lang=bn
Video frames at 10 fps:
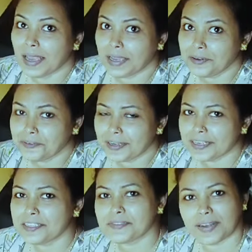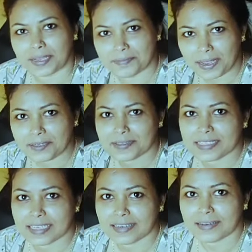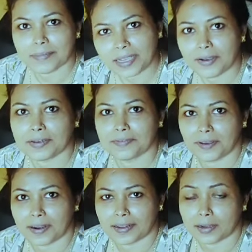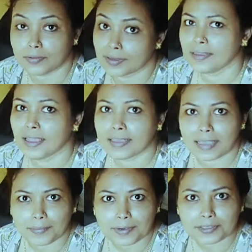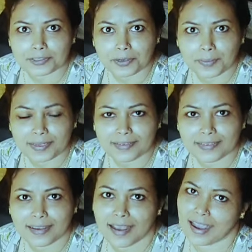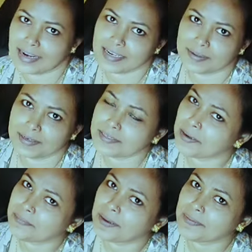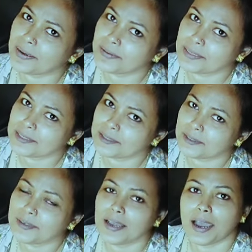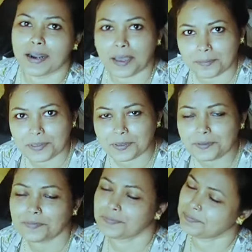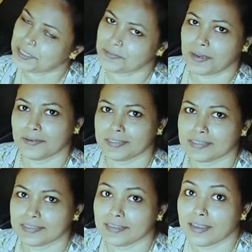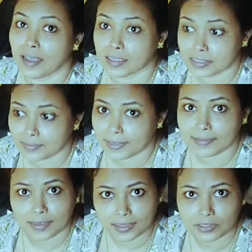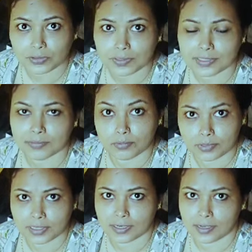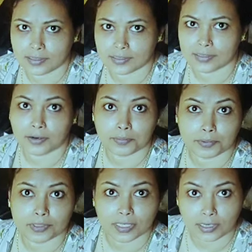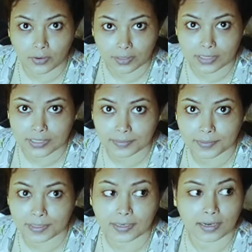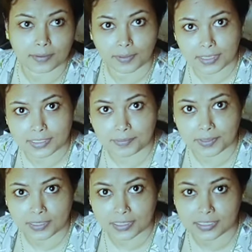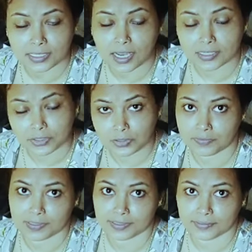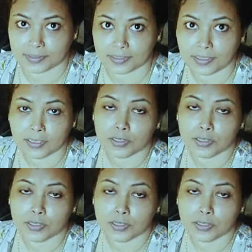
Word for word: হ্যালো ফ্রেন্ডস ওয়েলকাম ব্যাক টু দ্য চ্যানেল বেঙ্গলি ব্লগার কাকুলিকা কেমন আছো সবাই আশা করি সবাই ভালো আছো আর আমিও বেশ ভালো আছি আজকে বাড়িতে কাজ চলছে কুর্তির কাজ তার উপর ছেলে কলেজ যাবে রান্নাবান্না চাপিয়ে দিয়েছি আশিসু অফিস যাবে